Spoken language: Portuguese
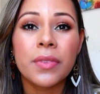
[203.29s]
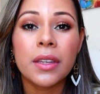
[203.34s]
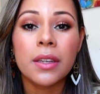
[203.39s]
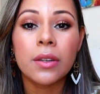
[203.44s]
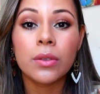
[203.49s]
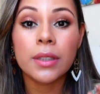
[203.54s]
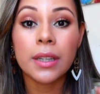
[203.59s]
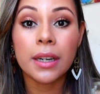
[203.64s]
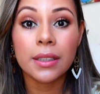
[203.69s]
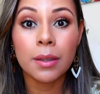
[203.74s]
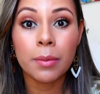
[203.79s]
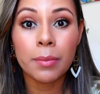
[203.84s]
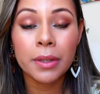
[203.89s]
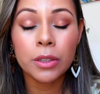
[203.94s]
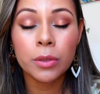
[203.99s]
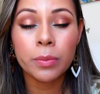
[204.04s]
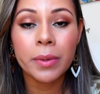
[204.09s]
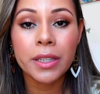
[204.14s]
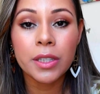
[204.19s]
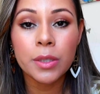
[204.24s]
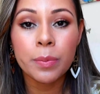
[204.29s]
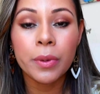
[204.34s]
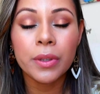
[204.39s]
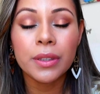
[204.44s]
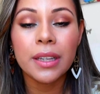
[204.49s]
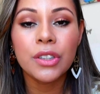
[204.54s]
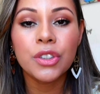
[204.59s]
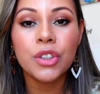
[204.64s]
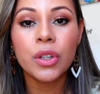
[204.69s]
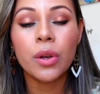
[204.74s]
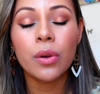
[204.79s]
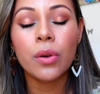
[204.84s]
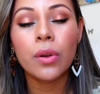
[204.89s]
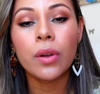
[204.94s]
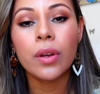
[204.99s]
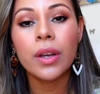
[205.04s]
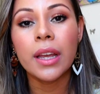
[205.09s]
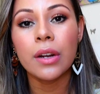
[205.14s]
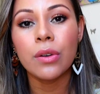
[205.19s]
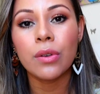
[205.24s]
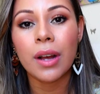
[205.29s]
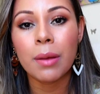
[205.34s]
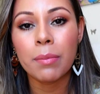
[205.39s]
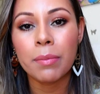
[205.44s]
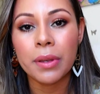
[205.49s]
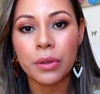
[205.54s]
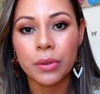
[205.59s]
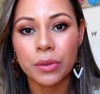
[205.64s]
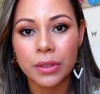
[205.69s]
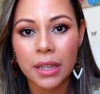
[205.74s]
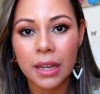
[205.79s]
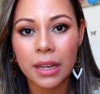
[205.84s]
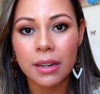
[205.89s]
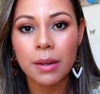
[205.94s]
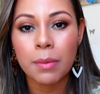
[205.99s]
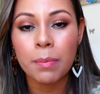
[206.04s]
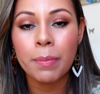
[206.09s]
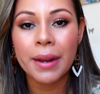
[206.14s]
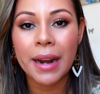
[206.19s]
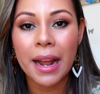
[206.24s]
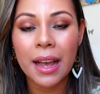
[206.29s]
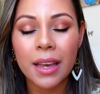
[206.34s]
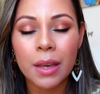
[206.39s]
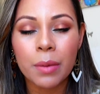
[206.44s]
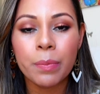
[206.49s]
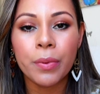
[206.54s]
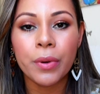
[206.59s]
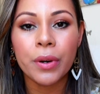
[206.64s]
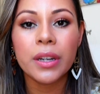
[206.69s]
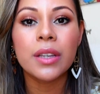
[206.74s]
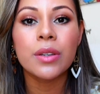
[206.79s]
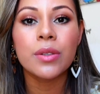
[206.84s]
e o tratamento mais potente que eu coloquei no cabelo dela pra repor,